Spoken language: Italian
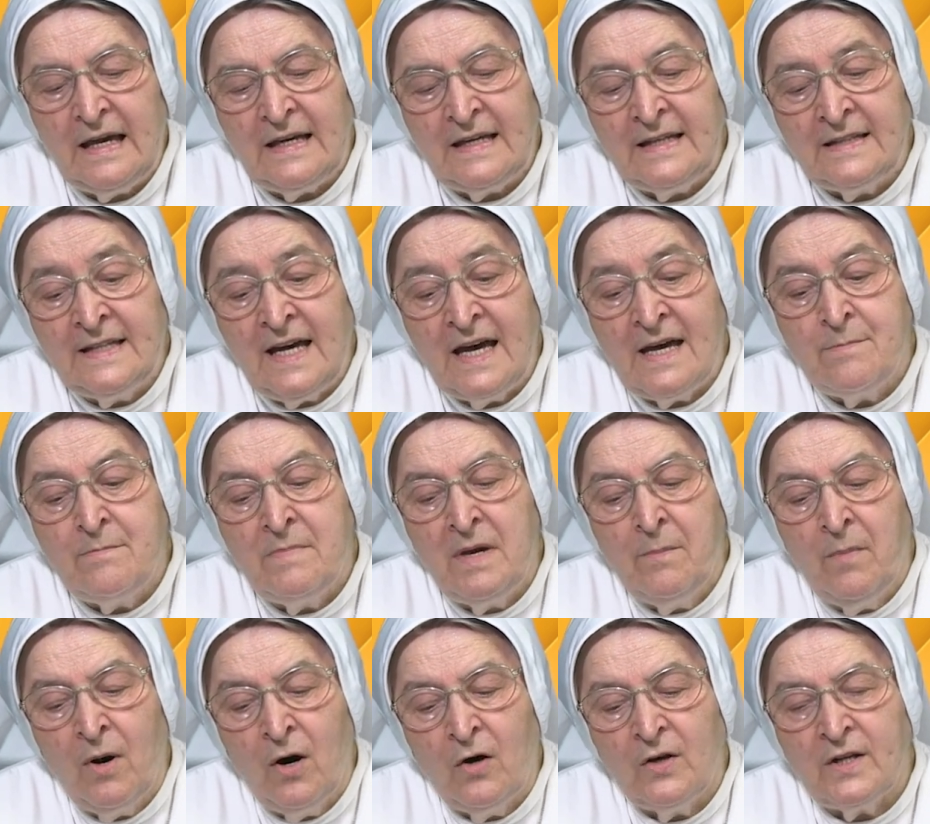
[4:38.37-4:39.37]
ed è
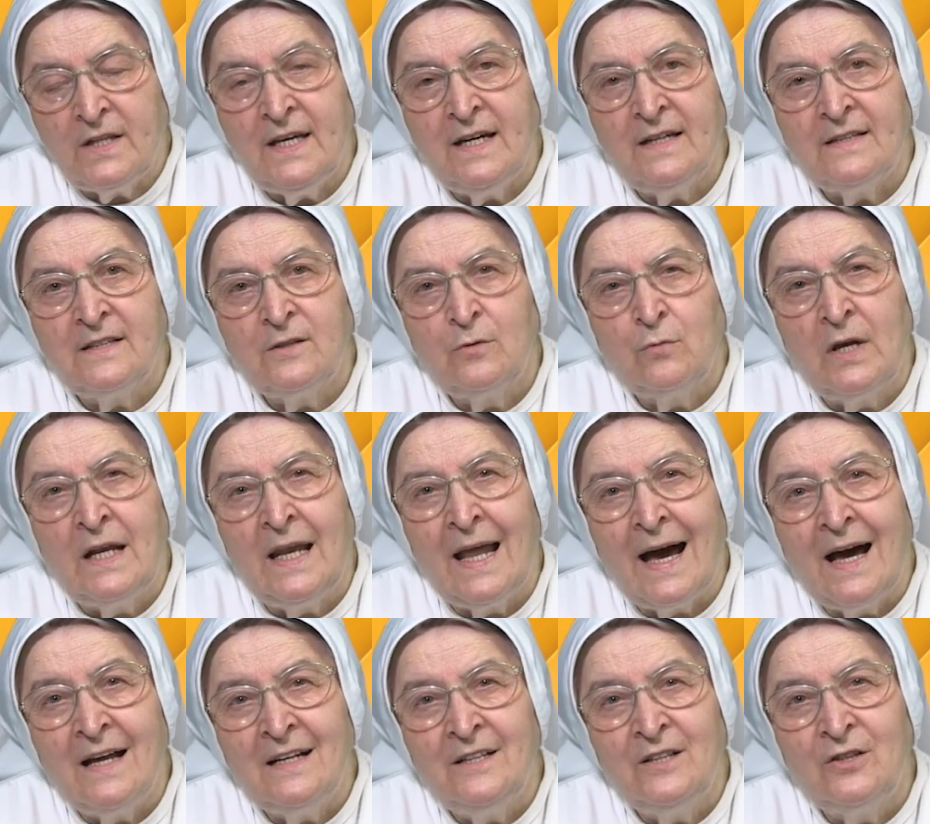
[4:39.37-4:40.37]
memoria di
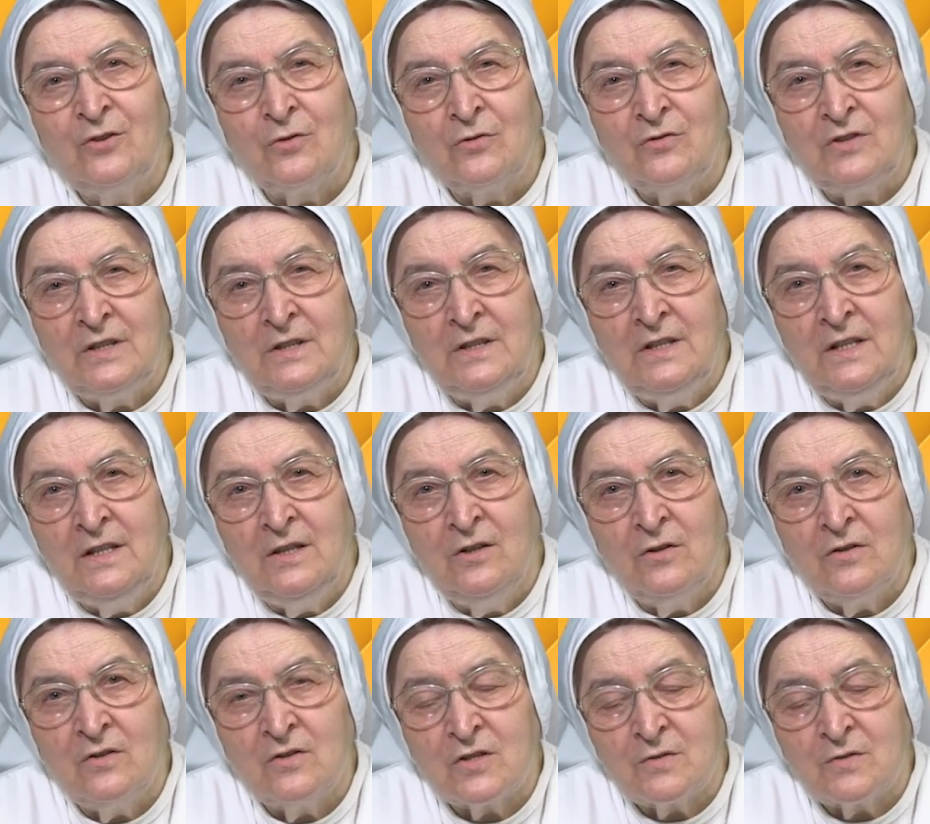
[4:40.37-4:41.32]
quell'alito di Dio